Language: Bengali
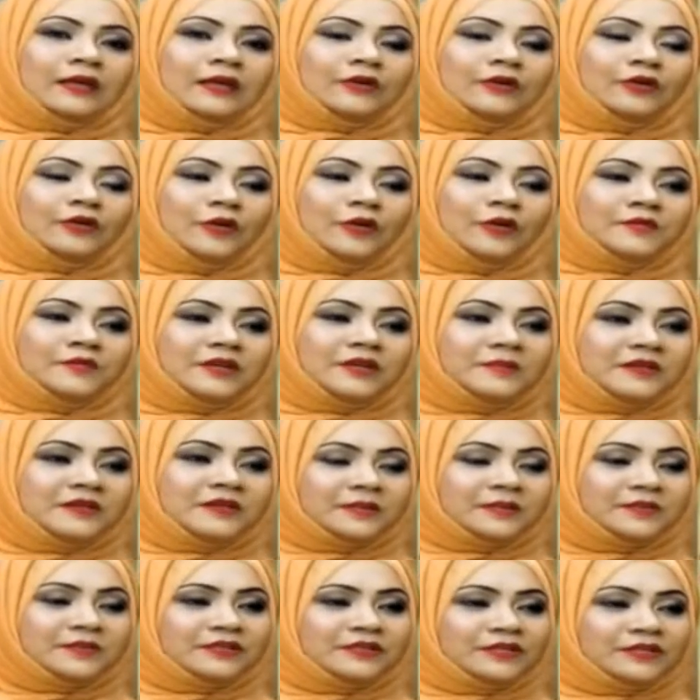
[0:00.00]
এই রমজান
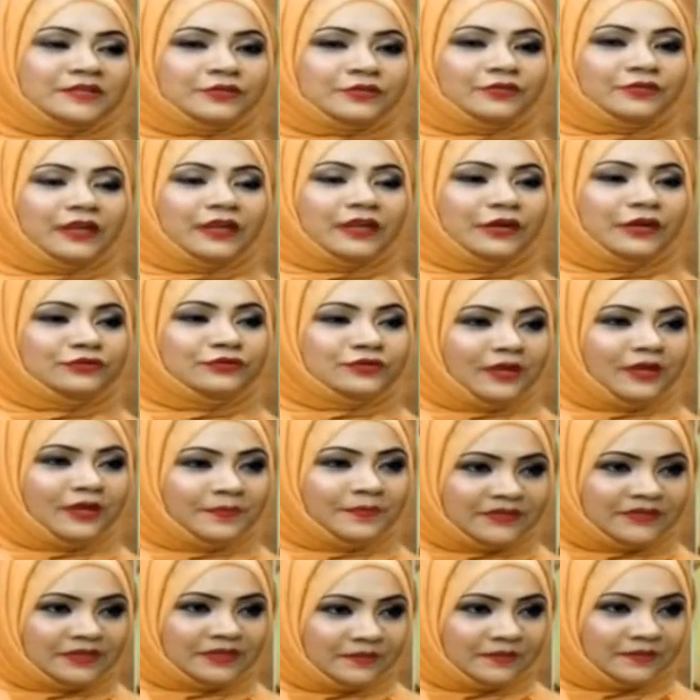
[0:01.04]
মাসে বিশেষ করে ইউটিআই
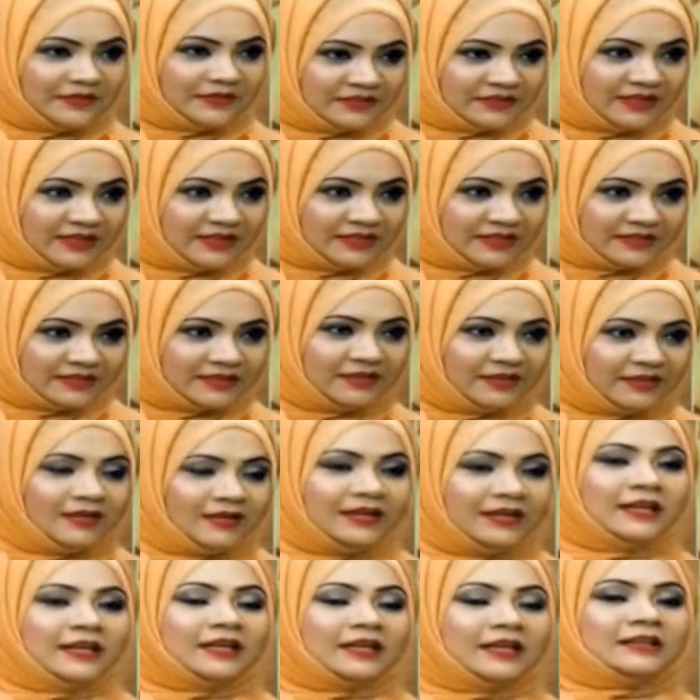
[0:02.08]
পেশেন্ট বেশি আসে
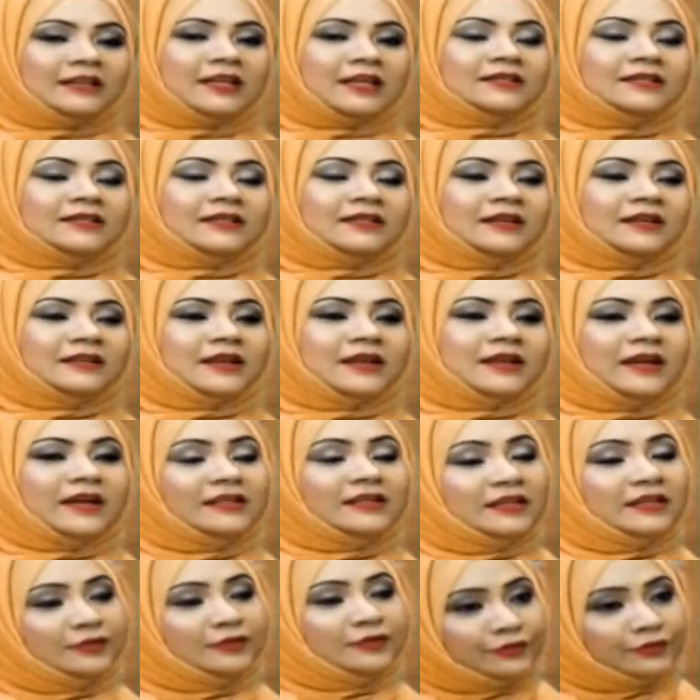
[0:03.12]
তাছাড়া
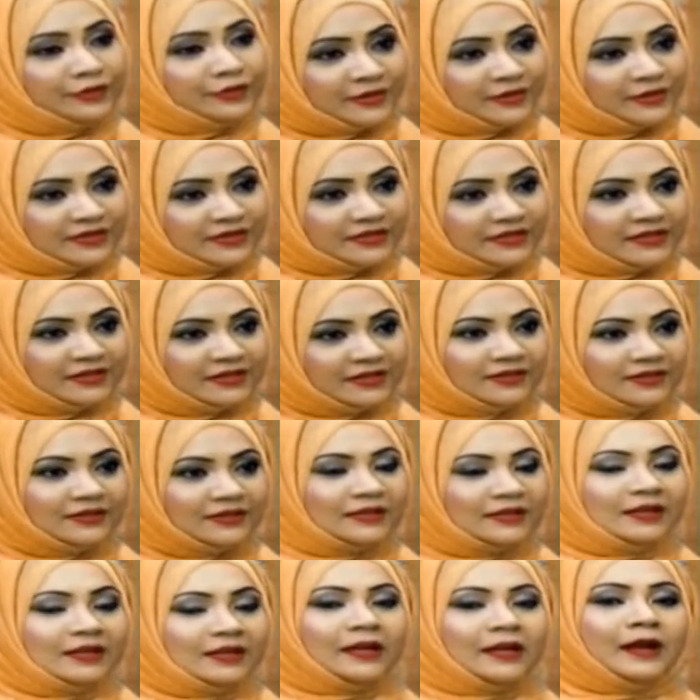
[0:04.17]
ডায়রিয়া রোগীও আসে
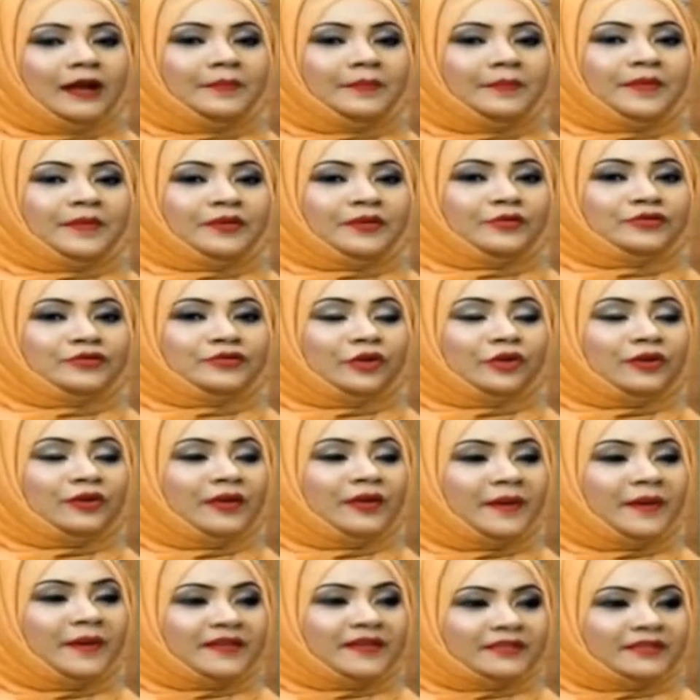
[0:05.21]
আবার ওই
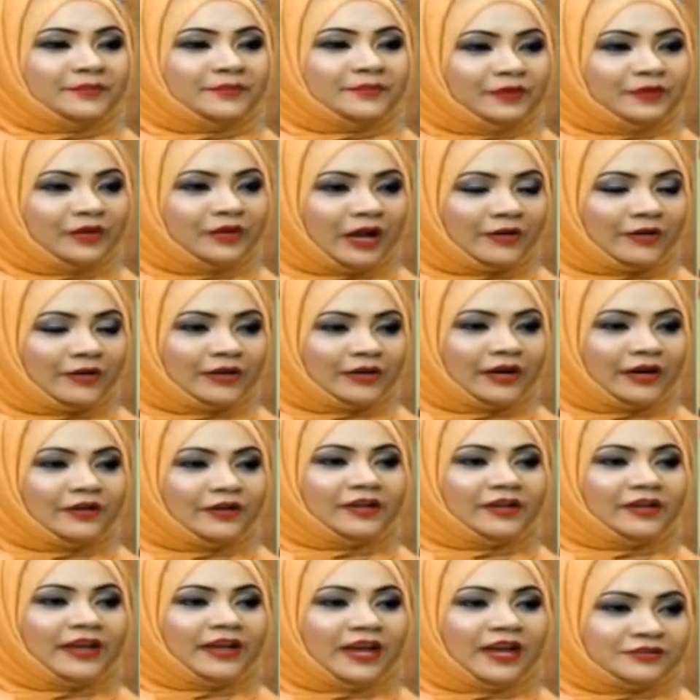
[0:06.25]
অনেক ভাজা পোড়া খাওয়ার
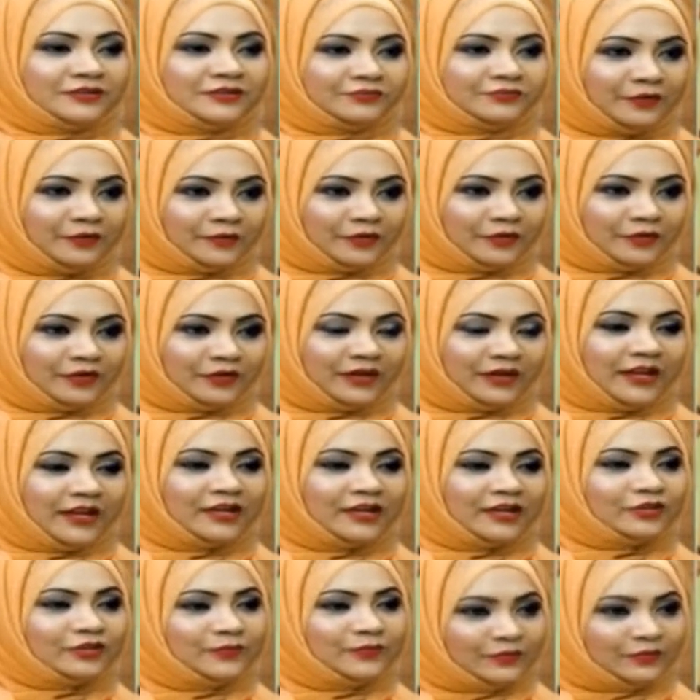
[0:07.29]
কারণে গ্যাস ফর্ম করে
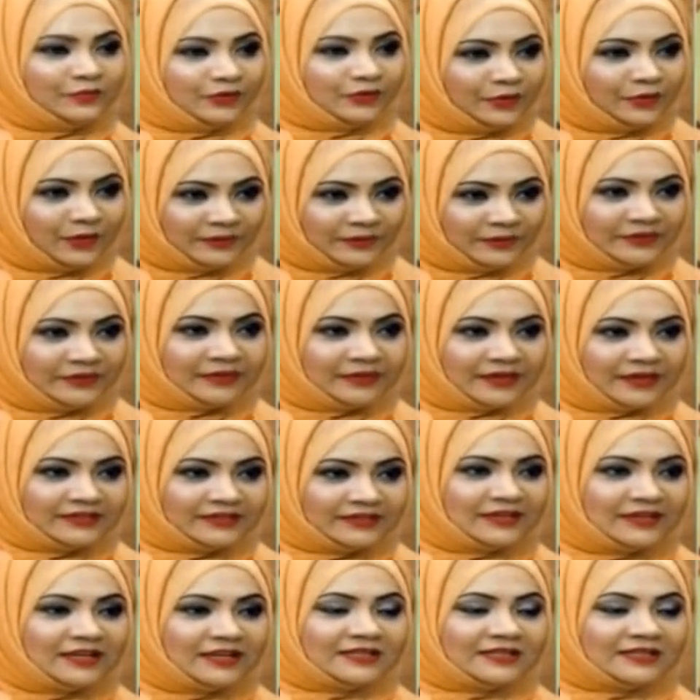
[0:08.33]
এসব রুগীও আমাদের
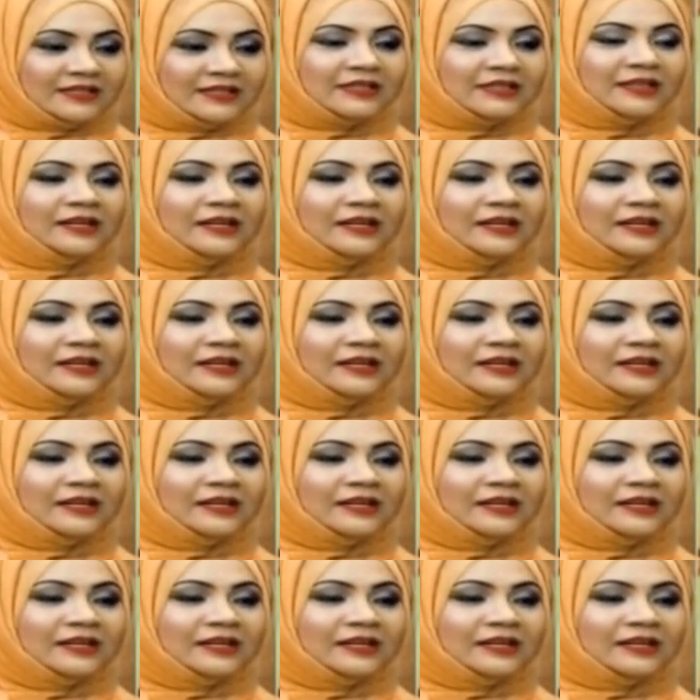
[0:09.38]
কাছে আসেন